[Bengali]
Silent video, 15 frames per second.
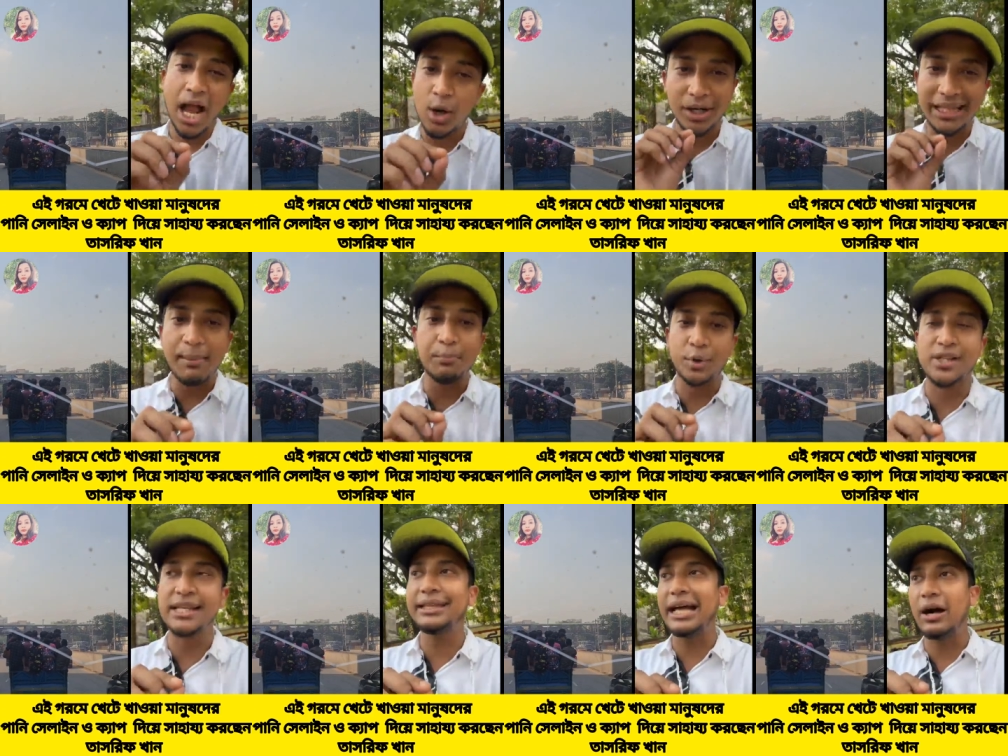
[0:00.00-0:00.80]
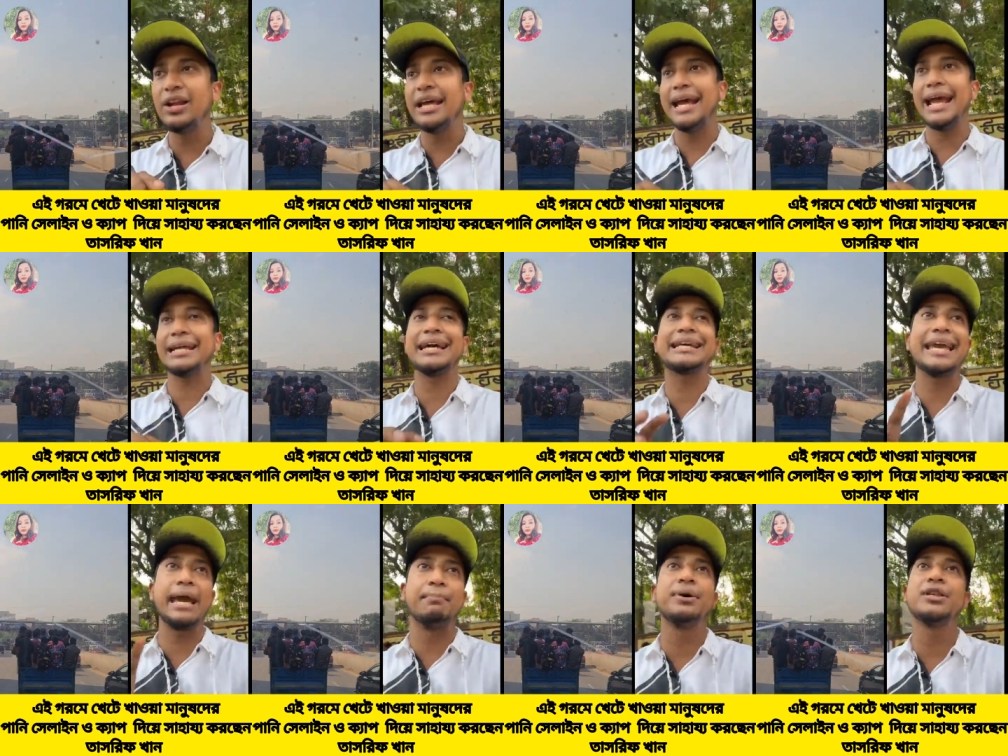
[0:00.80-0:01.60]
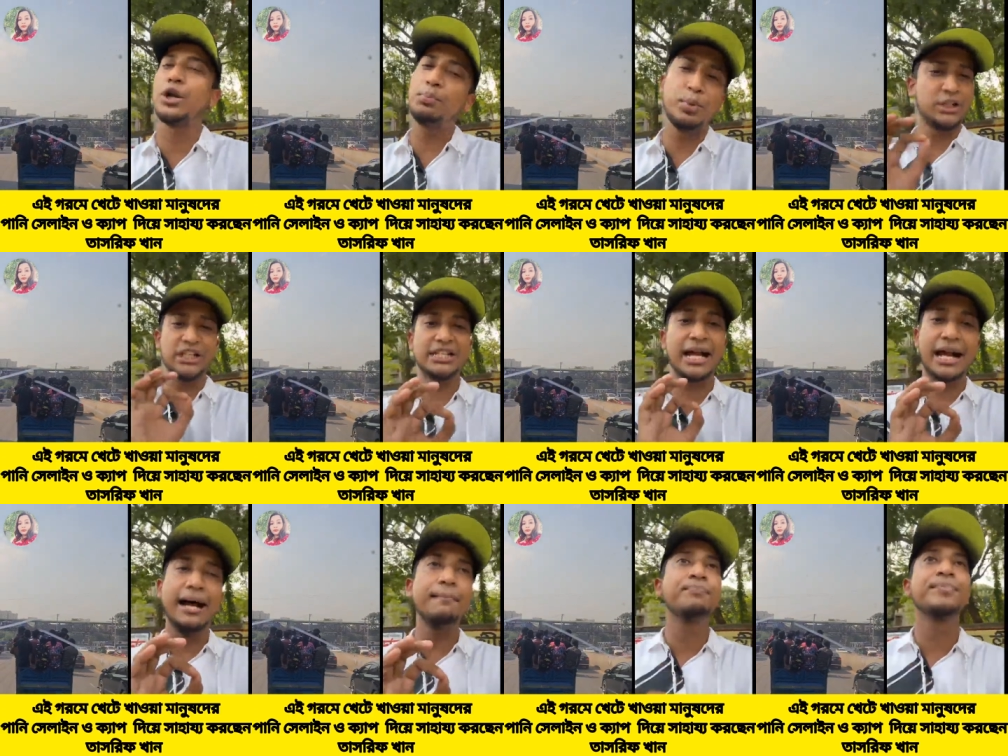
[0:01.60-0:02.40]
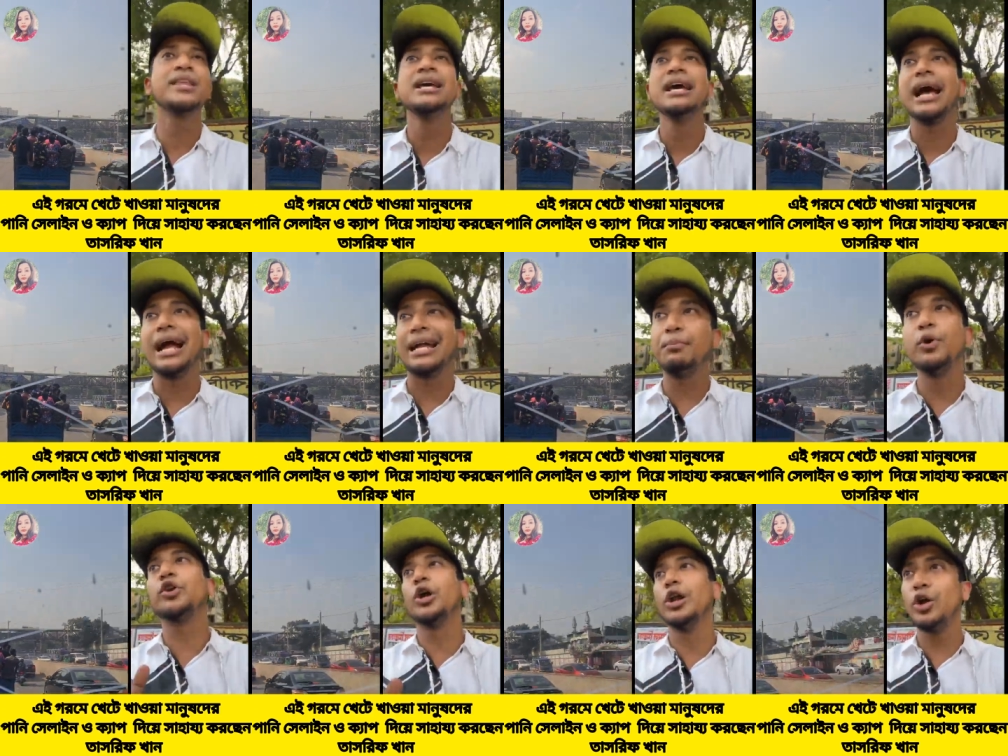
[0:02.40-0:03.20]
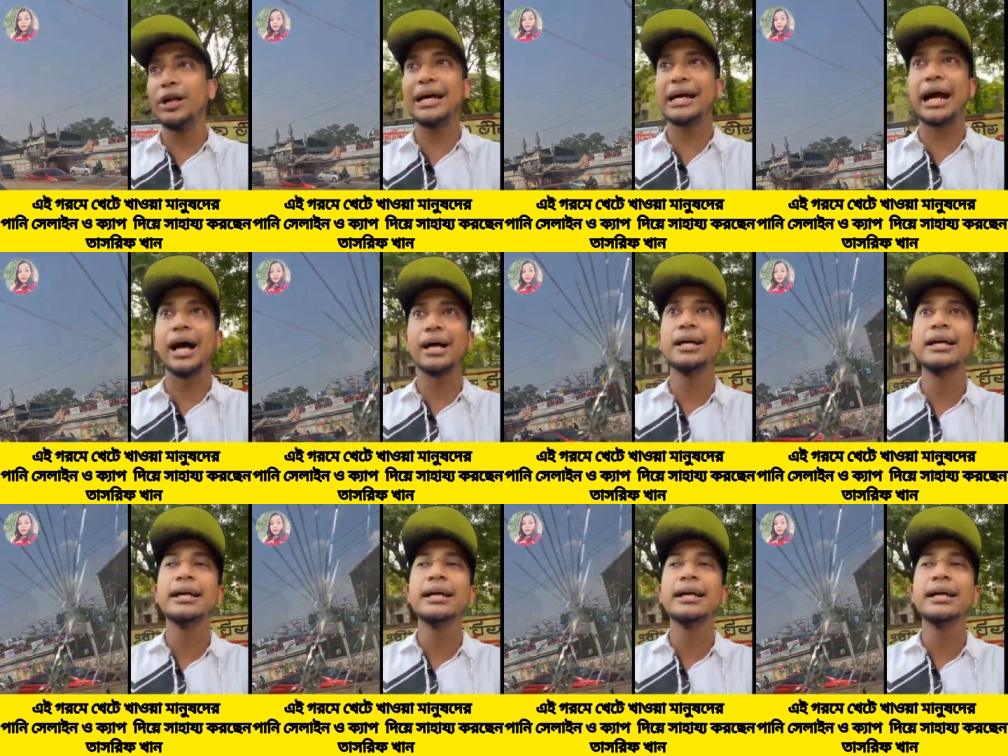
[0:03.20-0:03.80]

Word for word: টাকা করে দাম পড়ছে তাহলে একটা ক্যাপ ধরুন পঁচিশ টাকা একটা বোতল নয় টাকা